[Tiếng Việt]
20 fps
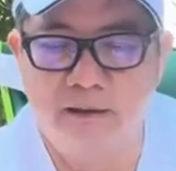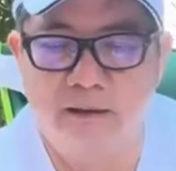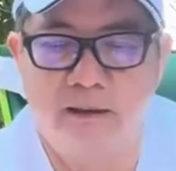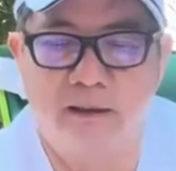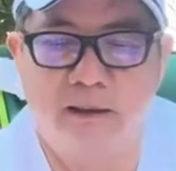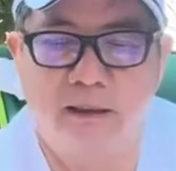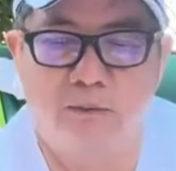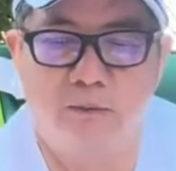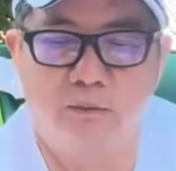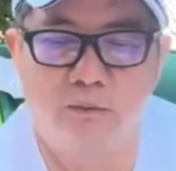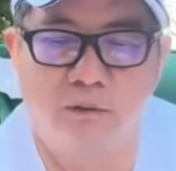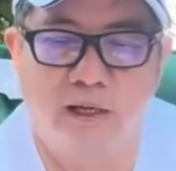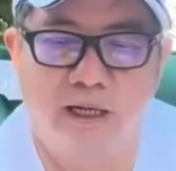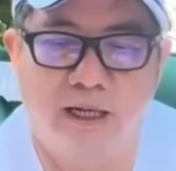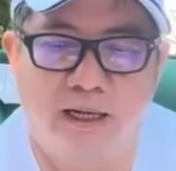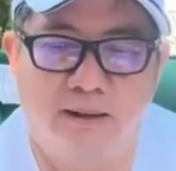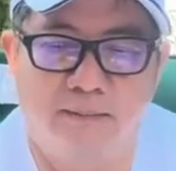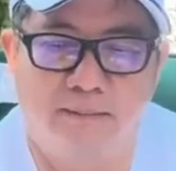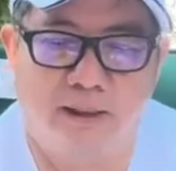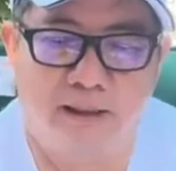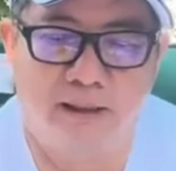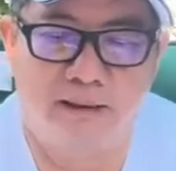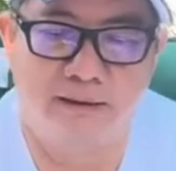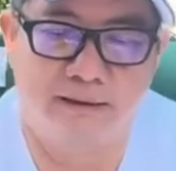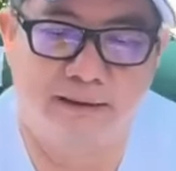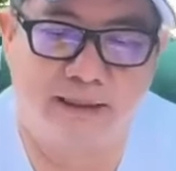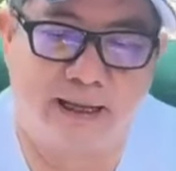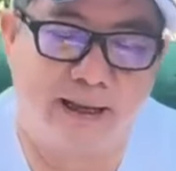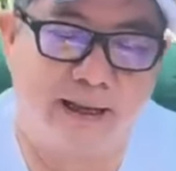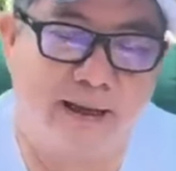Long Hoa Mật
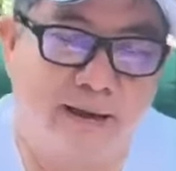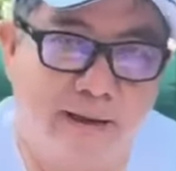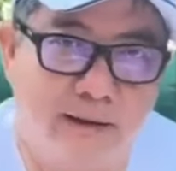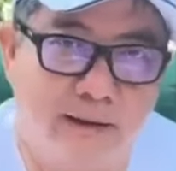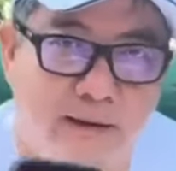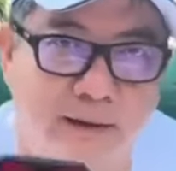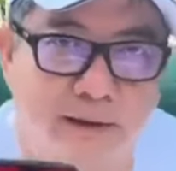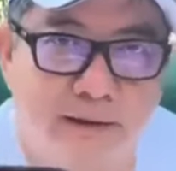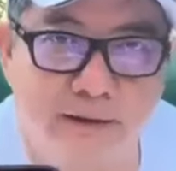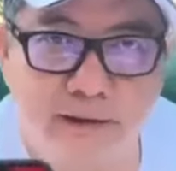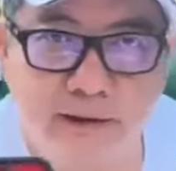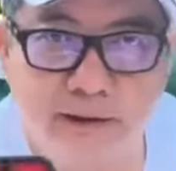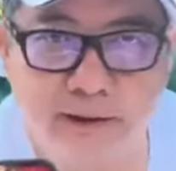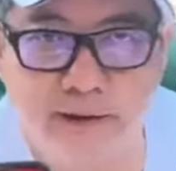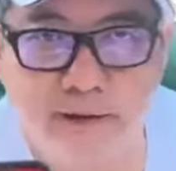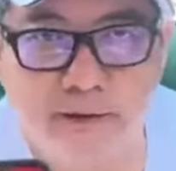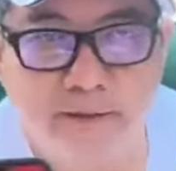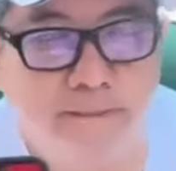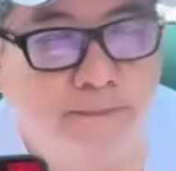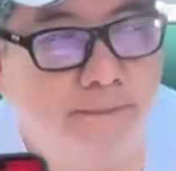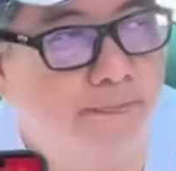Tạng nghịch thiên,